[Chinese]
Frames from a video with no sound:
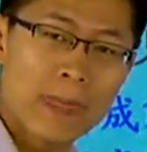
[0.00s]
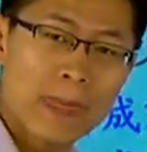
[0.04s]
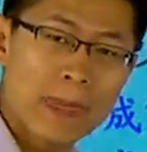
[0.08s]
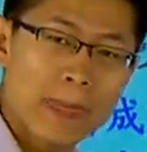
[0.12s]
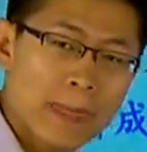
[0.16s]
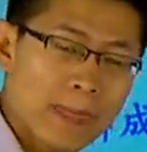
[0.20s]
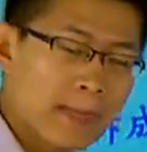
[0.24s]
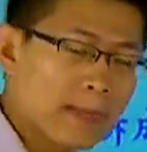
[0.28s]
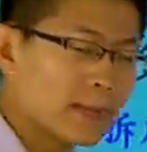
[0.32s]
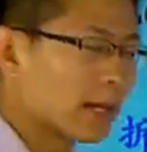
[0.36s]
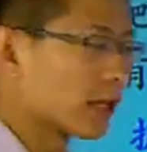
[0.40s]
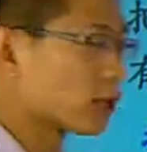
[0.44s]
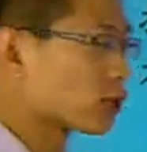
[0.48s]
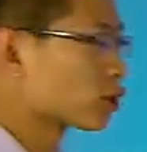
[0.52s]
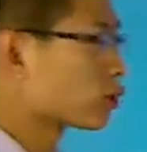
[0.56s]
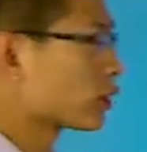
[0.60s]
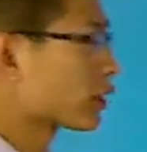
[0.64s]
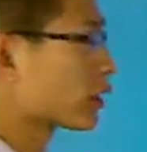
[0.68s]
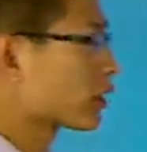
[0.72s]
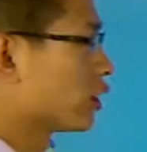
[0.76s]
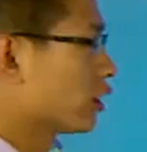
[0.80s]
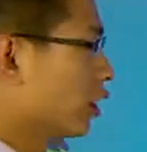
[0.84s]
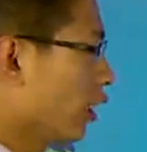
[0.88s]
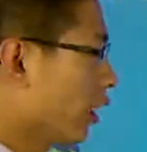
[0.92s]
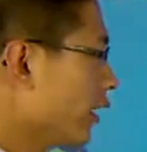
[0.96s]
嗯，那你说
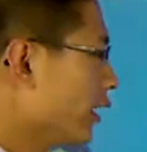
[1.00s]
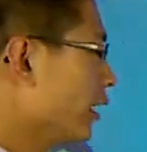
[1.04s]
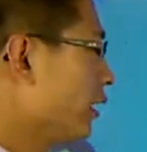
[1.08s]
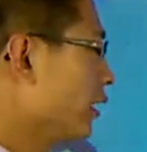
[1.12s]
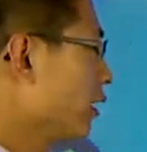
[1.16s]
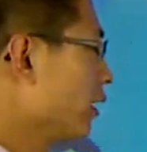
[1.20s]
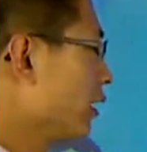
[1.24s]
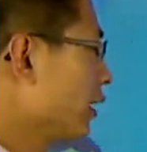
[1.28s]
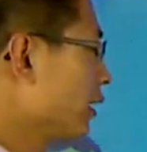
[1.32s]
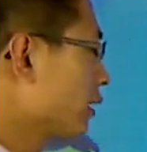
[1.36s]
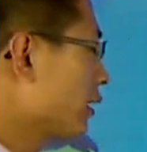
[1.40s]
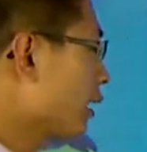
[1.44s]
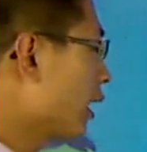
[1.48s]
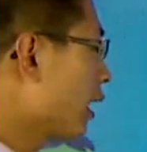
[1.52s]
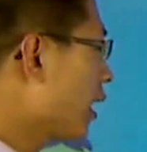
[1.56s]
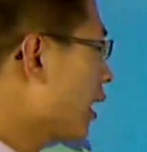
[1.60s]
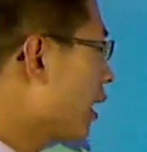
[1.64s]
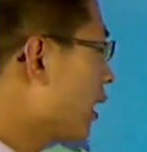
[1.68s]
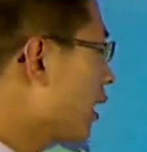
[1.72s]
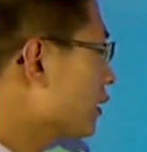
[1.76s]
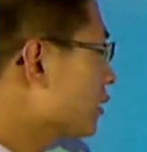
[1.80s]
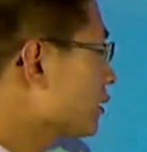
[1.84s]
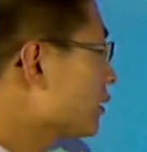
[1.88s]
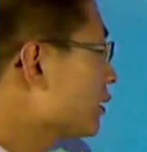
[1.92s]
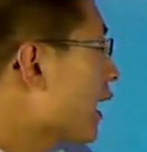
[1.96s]
可以。
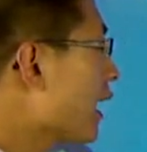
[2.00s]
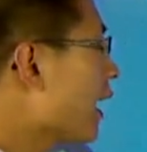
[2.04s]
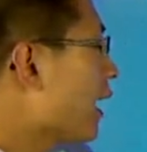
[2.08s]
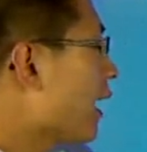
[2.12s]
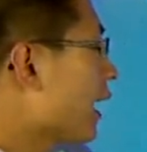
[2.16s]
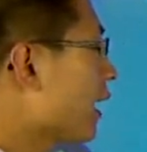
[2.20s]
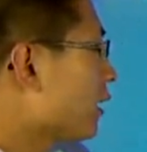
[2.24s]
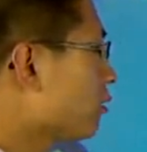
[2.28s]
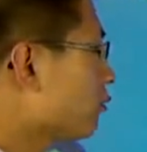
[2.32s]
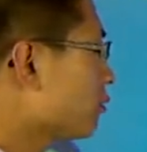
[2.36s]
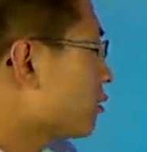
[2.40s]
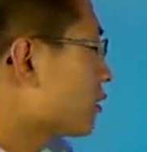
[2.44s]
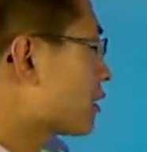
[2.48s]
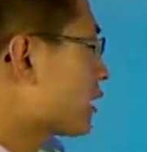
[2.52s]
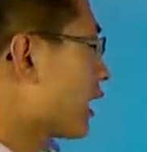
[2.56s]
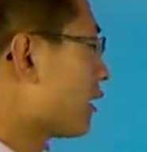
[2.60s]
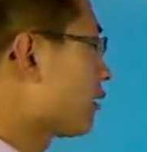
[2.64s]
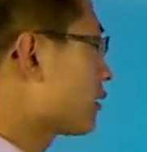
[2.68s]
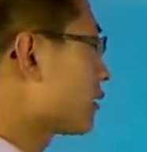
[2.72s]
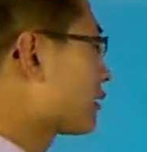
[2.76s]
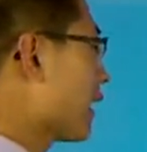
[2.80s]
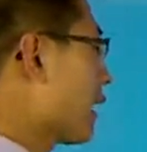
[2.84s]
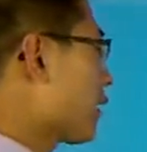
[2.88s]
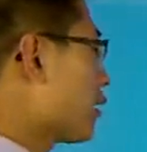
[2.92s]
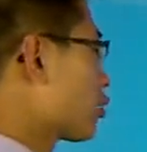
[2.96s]
那再来是不是就拆成
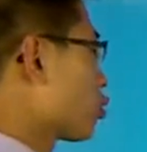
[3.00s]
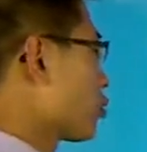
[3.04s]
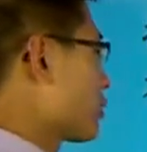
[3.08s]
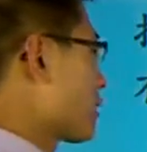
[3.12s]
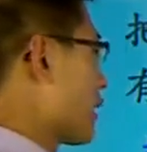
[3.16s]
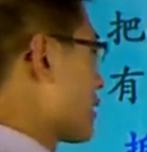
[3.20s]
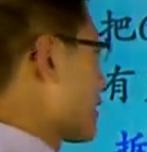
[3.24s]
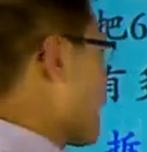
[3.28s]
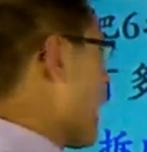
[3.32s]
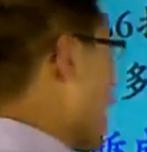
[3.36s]
3个数相